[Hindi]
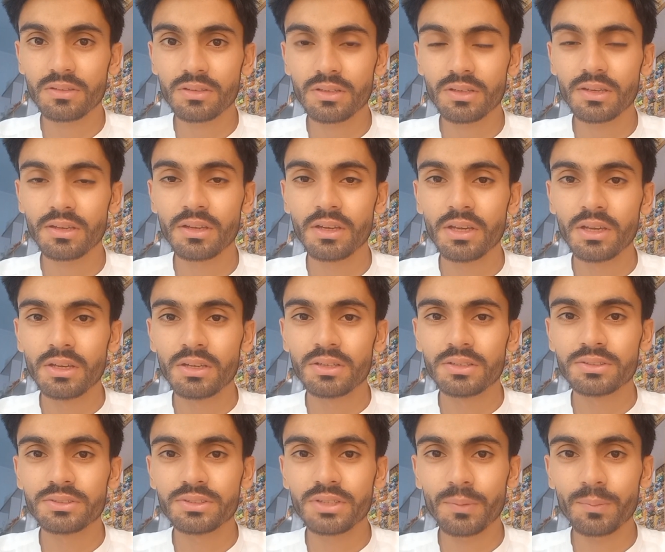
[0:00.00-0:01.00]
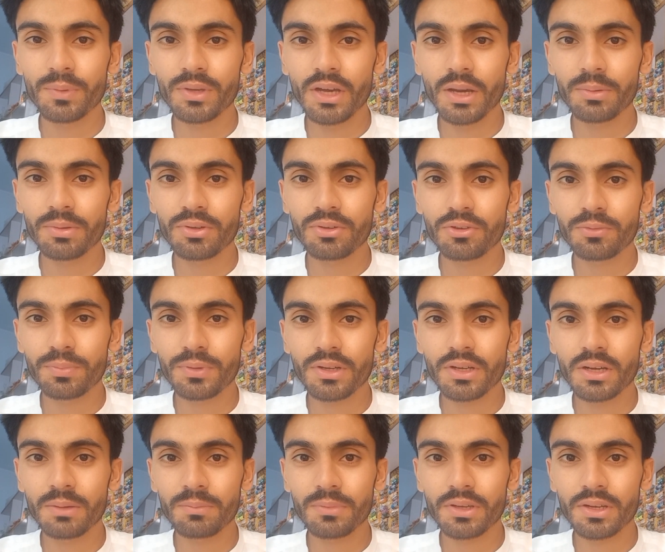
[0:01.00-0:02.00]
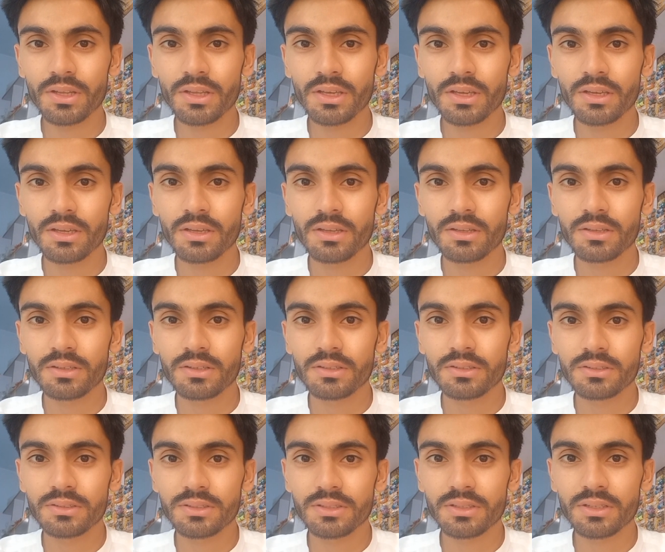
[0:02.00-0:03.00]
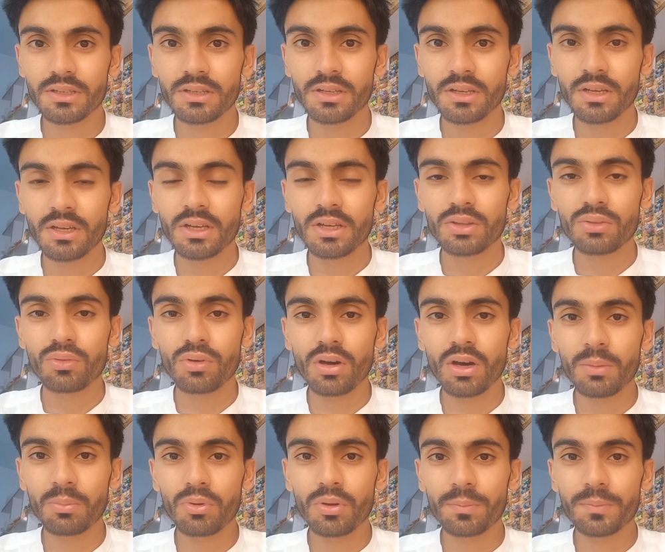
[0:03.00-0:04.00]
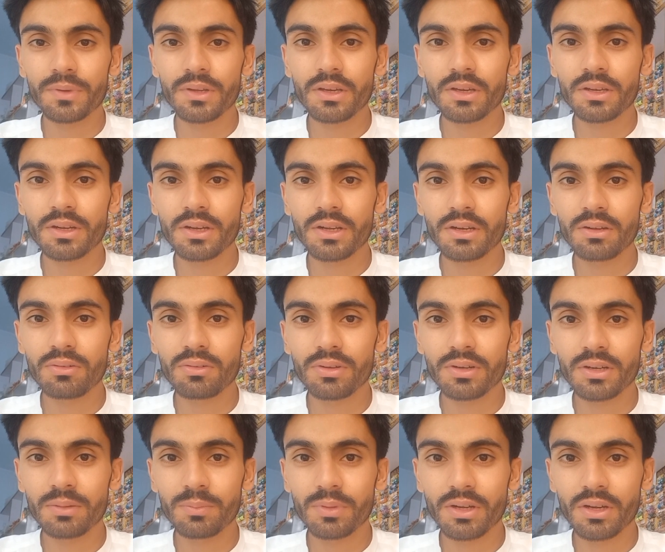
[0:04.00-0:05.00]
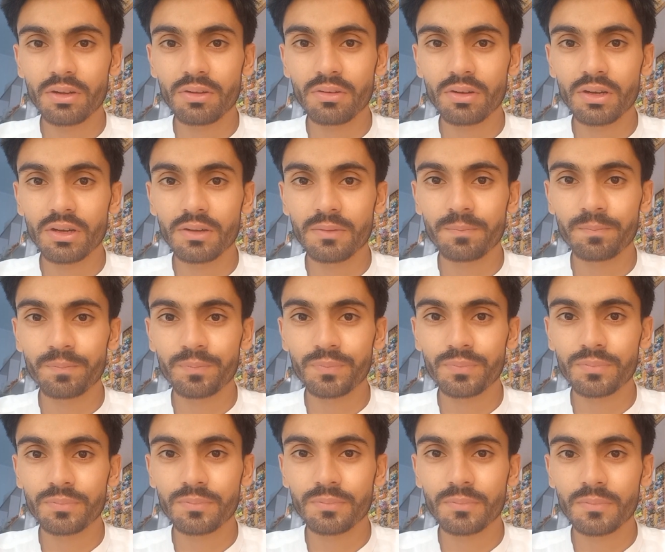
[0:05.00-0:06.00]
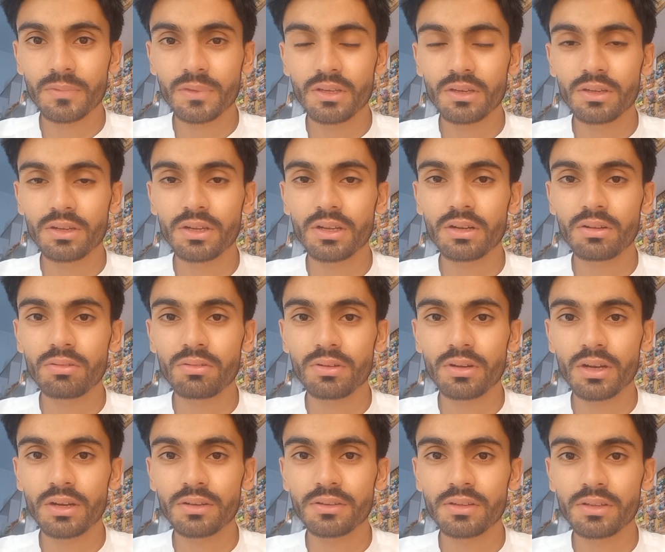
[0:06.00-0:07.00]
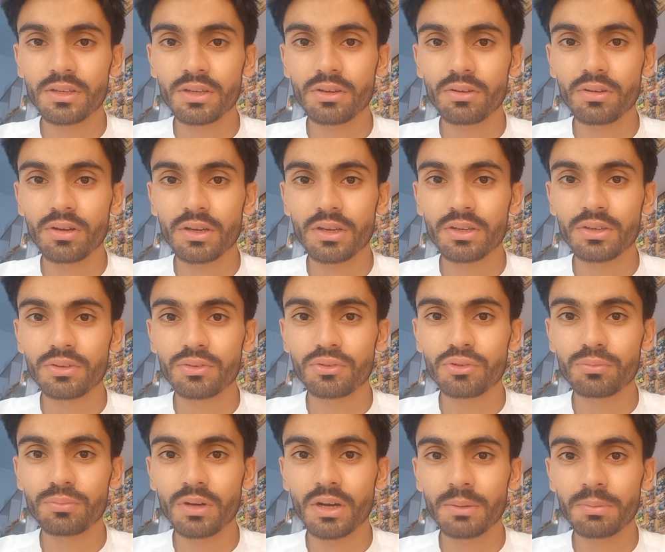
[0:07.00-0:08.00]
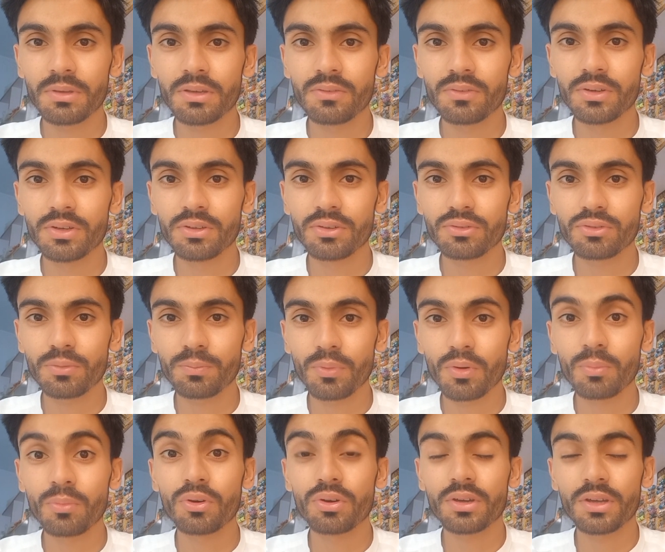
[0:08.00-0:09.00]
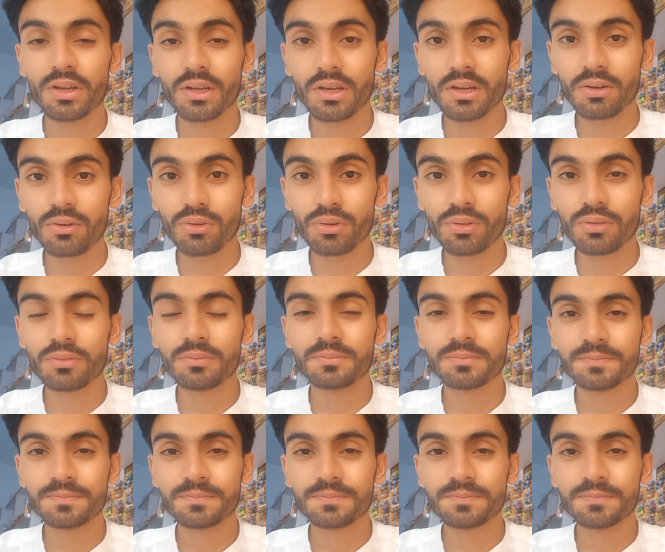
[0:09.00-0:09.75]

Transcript: ठीक है जब भी आप यूट्यूब पर काम करेंगे ठीक है तो आपको अपना एक रियल कंटेंट बनाना होगा रियल कंटेंट से ये होगा कि यूट्यूब आपकी वीडियोस को प्रमोट करेगा खुद